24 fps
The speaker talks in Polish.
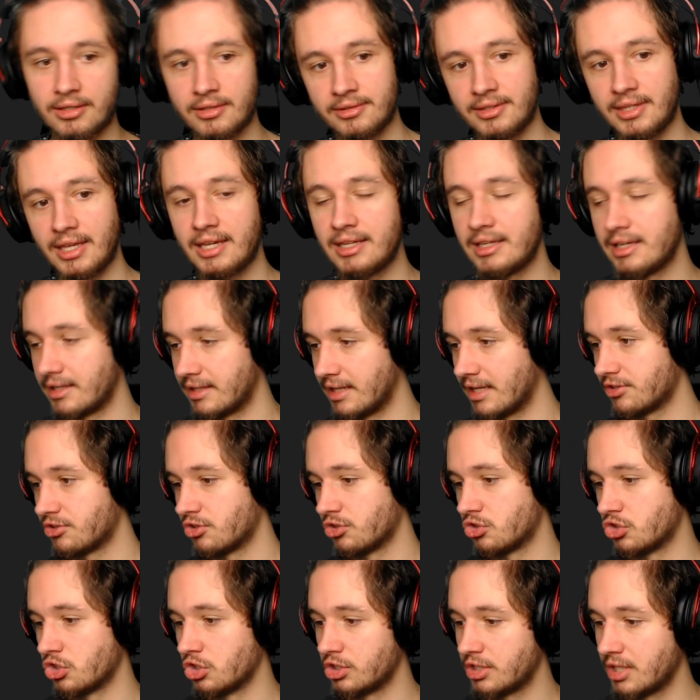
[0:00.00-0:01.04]
technik Launcher,
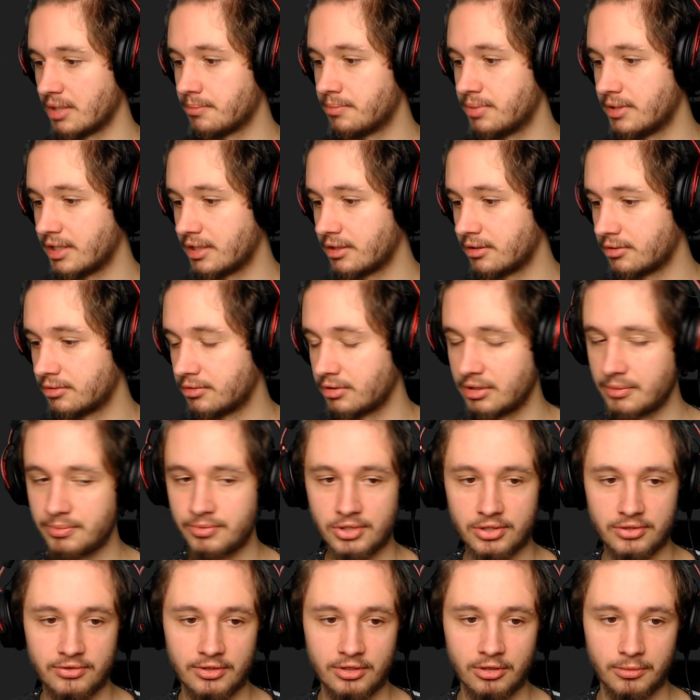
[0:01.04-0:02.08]
czyli ten plik, który
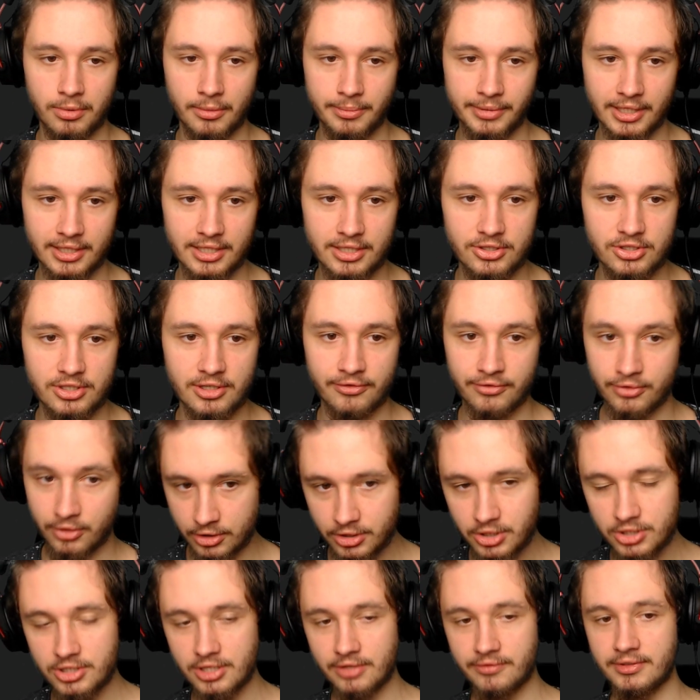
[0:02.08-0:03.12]
przed chwilą pobraliście,
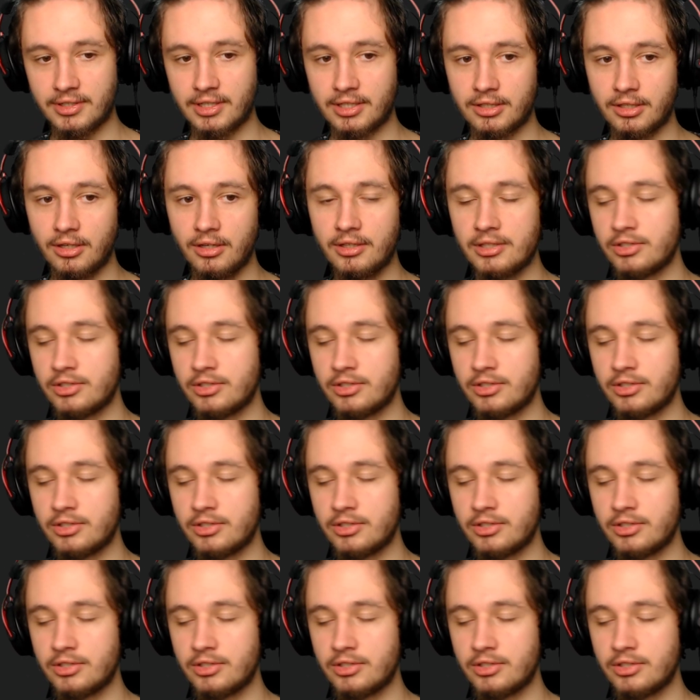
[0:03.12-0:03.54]
wchodzicie w niego,